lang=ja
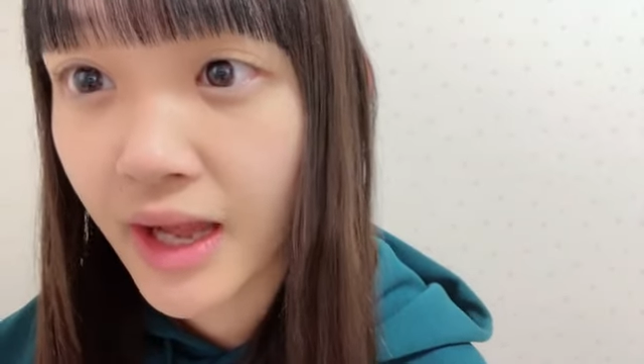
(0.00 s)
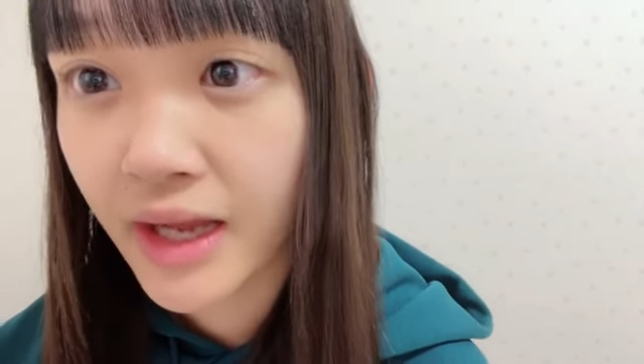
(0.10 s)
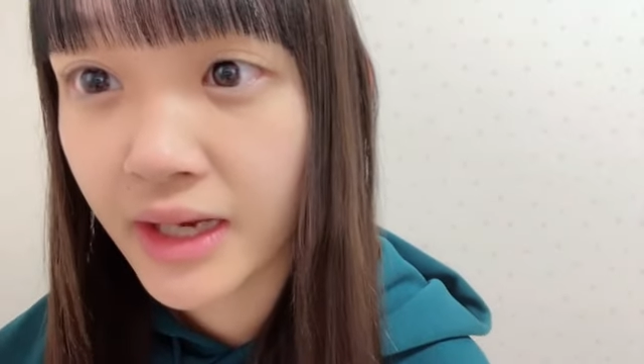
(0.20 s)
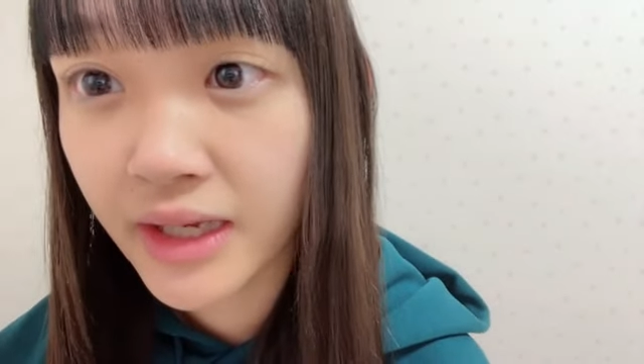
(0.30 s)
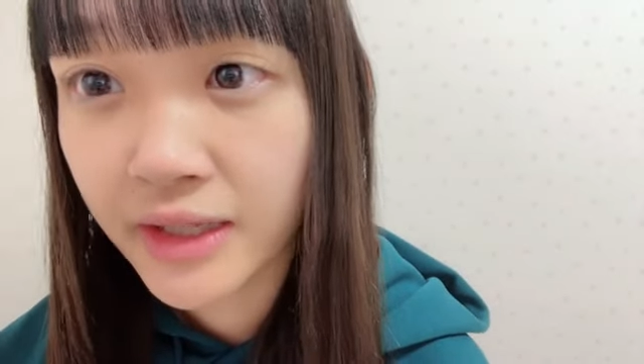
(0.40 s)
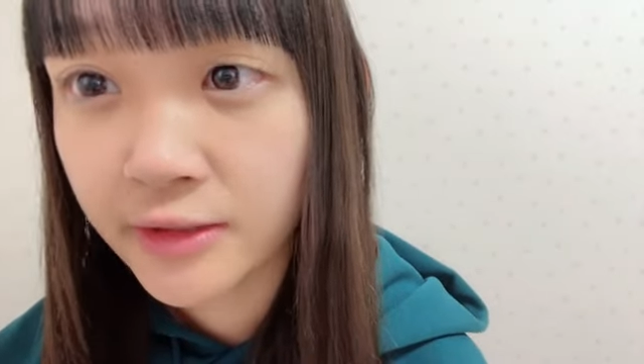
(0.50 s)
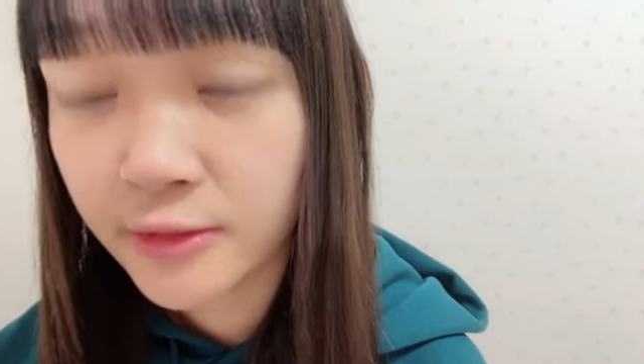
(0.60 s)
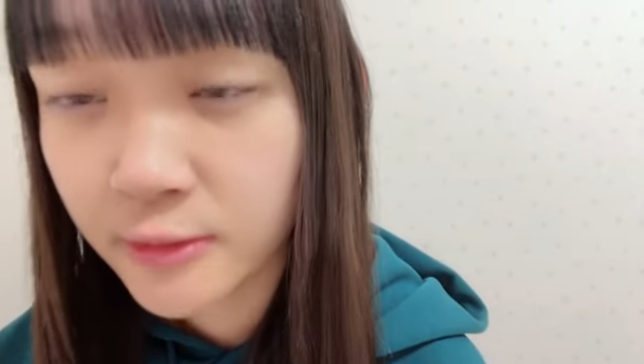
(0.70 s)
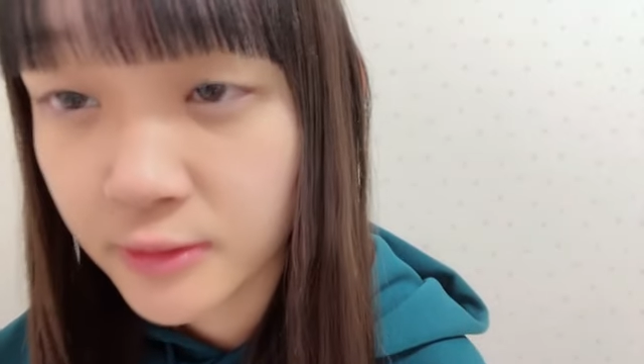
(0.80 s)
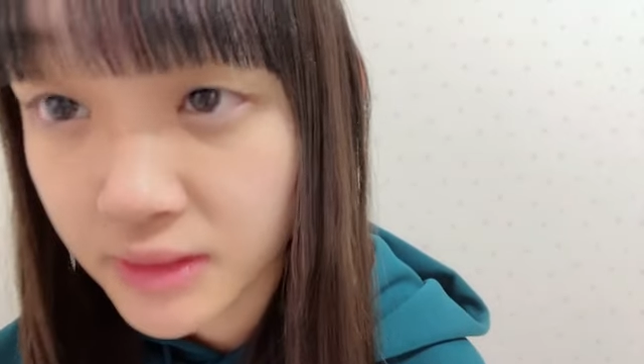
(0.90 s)
ありが
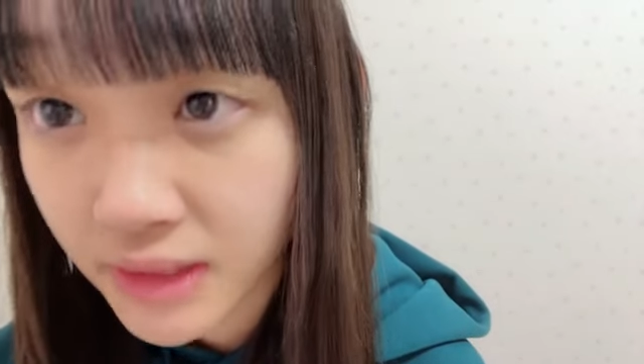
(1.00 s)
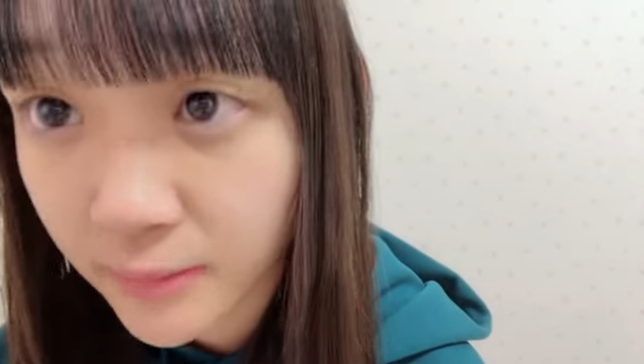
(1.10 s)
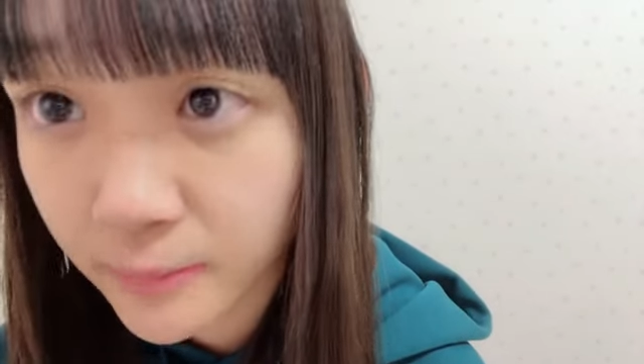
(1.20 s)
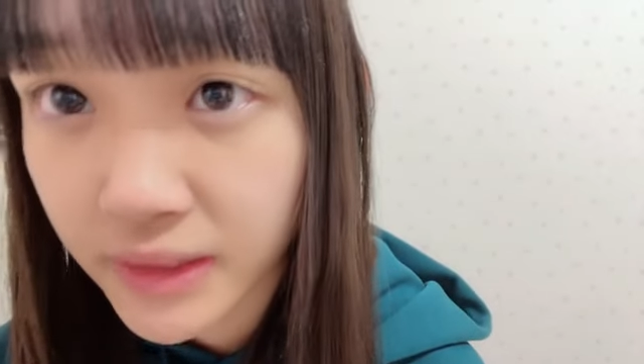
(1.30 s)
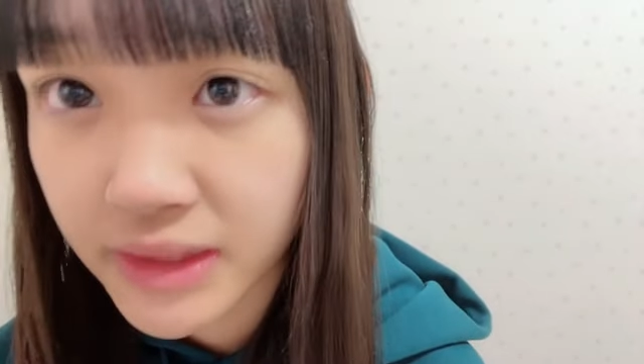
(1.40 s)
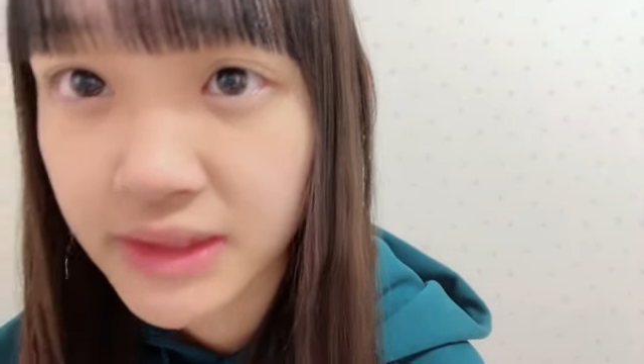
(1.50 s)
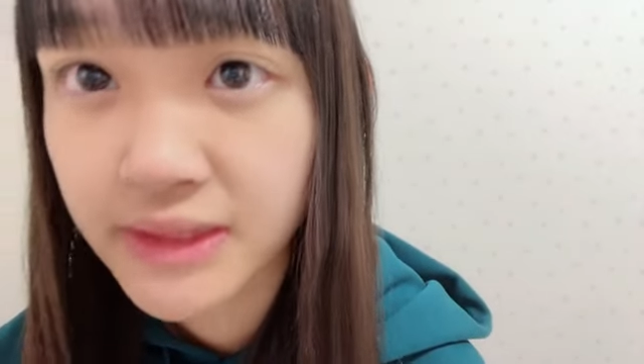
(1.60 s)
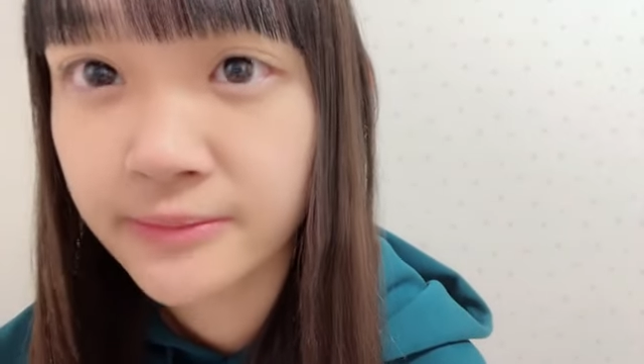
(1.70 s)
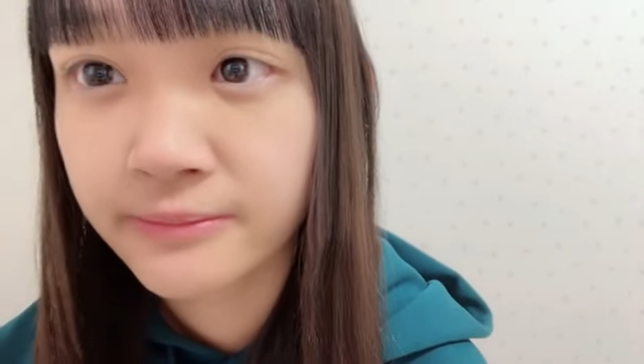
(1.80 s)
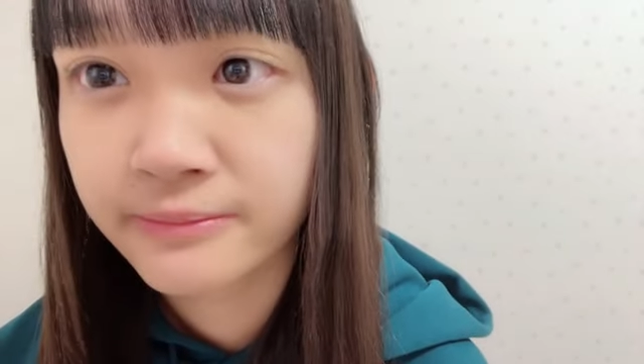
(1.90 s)
とうございま
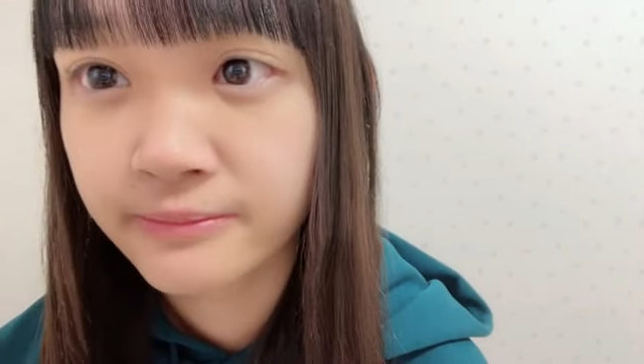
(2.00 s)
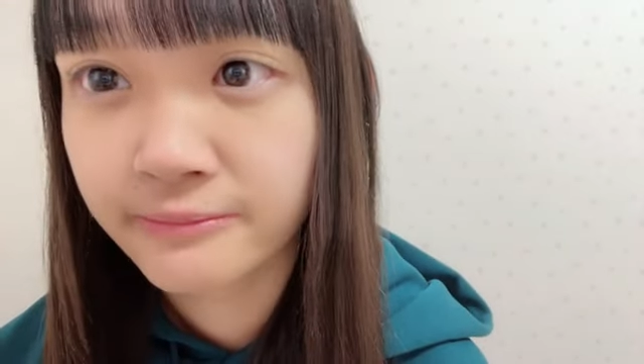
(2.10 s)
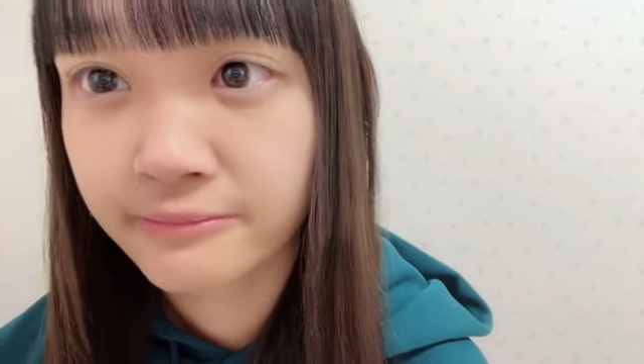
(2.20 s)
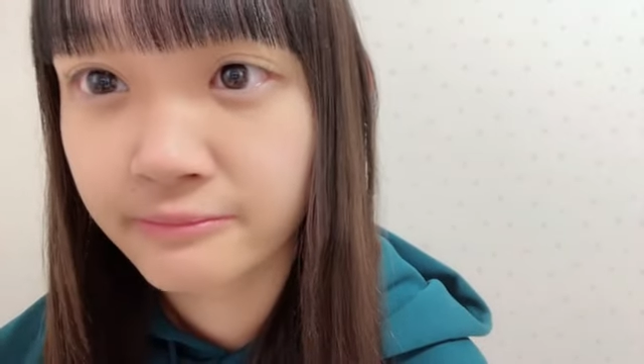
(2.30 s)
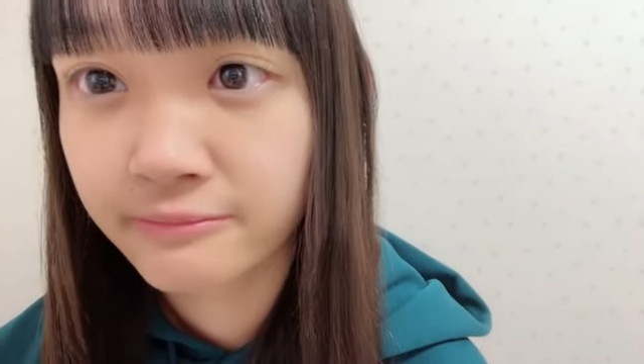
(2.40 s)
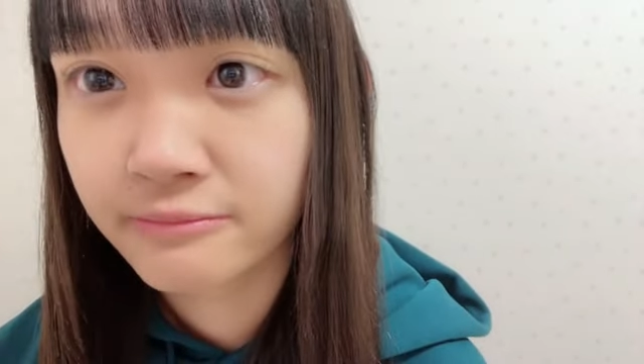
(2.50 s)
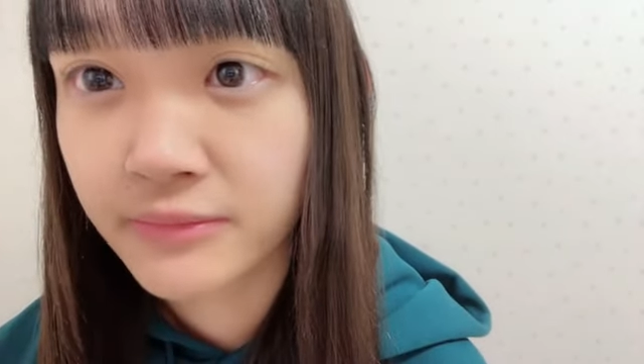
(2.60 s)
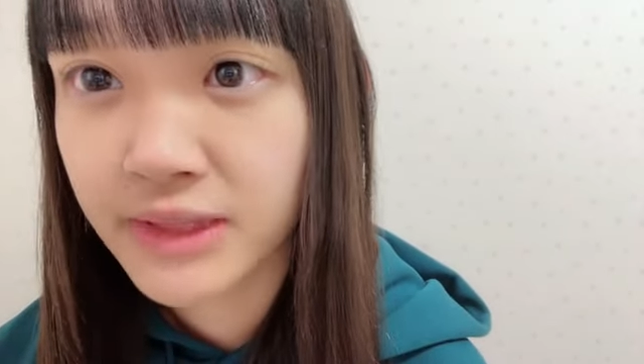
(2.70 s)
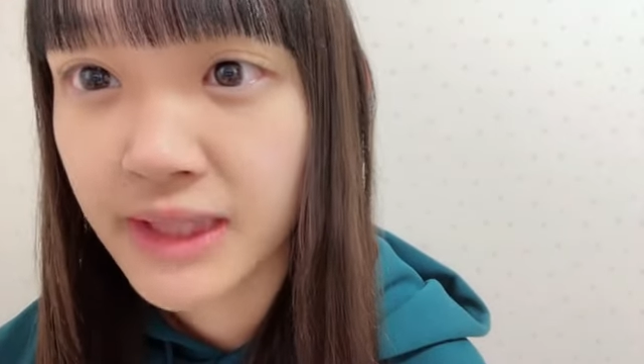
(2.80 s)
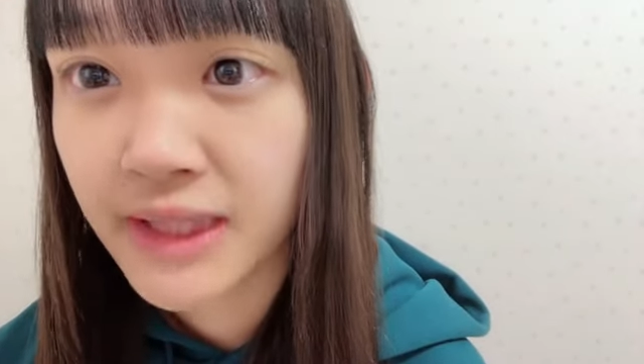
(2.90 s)
す
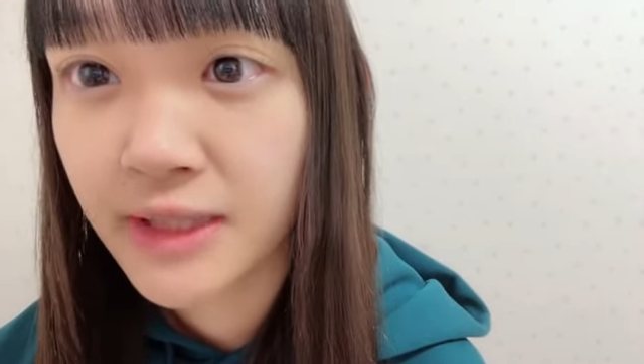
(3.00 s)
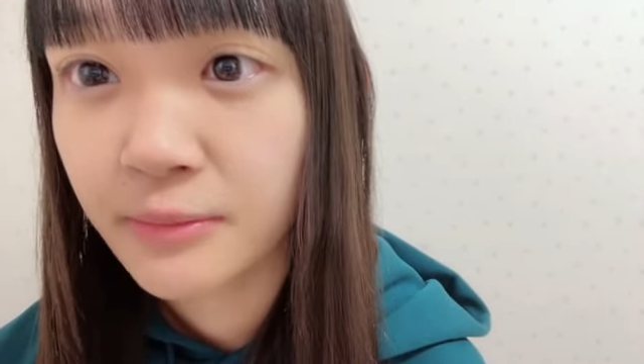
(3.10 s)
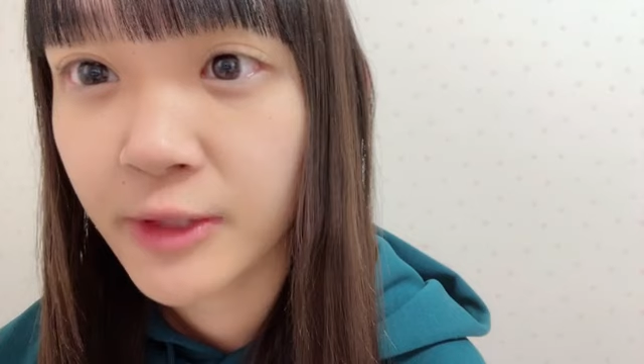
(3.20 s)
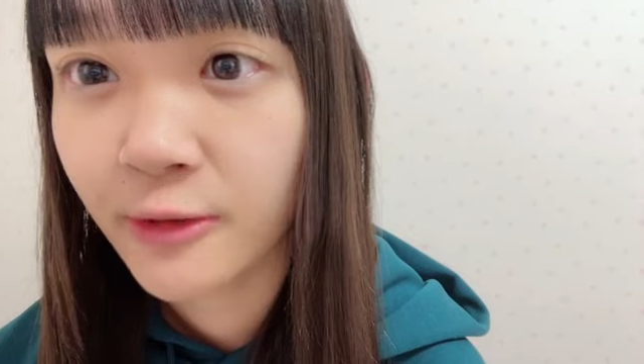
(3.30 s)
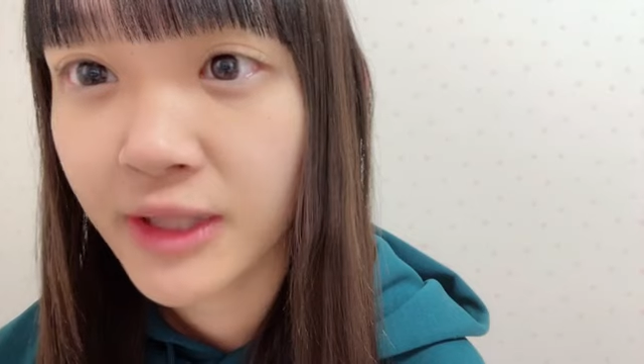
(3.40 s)
ぜひ見終